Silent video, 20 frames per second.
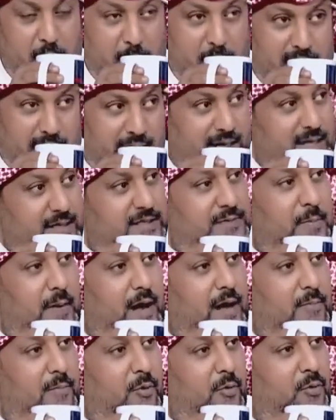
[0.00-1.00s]
ما ركزت
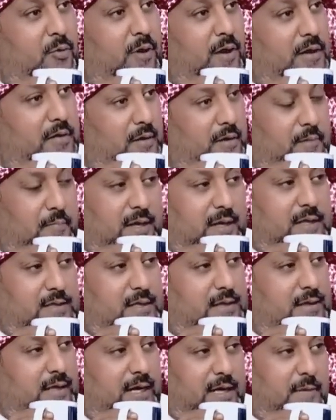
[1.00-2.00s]
مع الموضوع ان
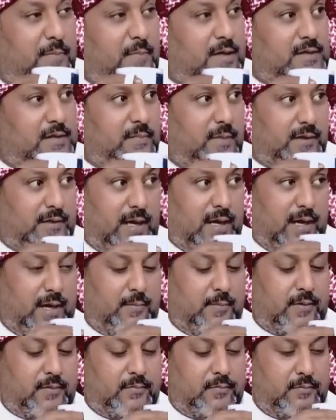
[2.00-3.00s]
مركز التحكيم ما سمع
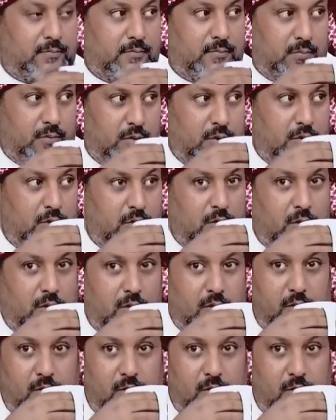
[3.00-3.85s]
لا ولا يجي بس معليش